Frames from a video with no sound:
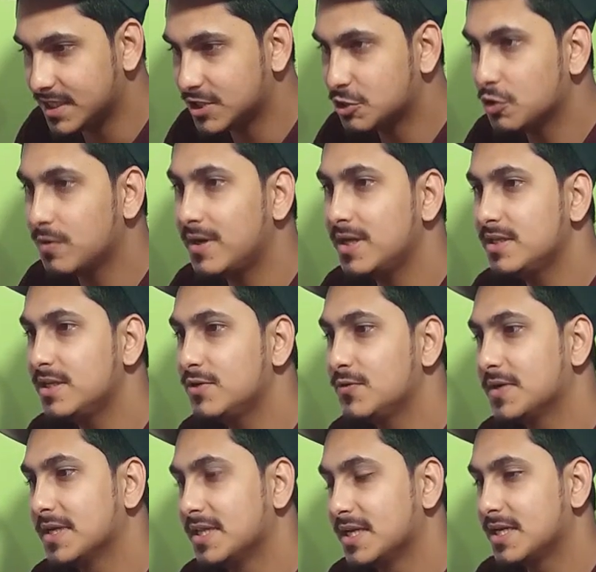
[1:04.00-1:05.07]
ডিকশনারিতে
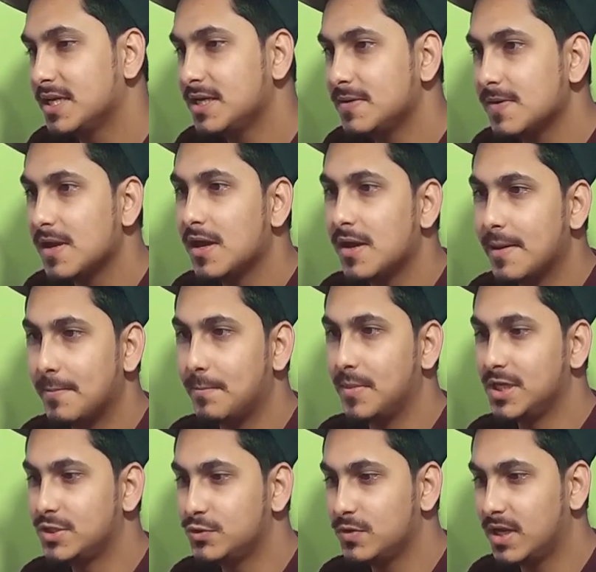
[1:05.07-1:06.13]
ঢুকে দেখি
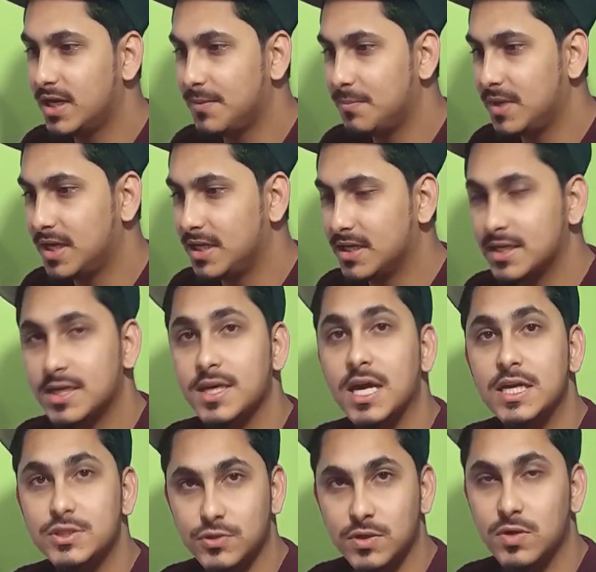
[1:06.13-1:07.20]
মিউচুয়ালের মিনিং কি
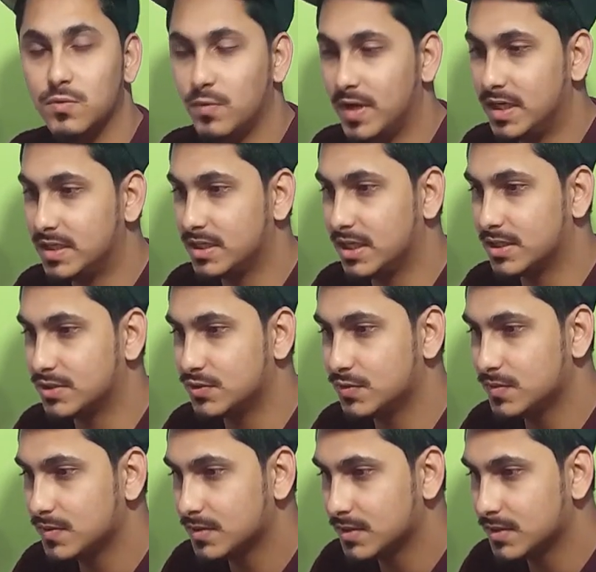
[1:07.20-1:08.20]
অ্যাকচুয়ালি ওয়েট একটু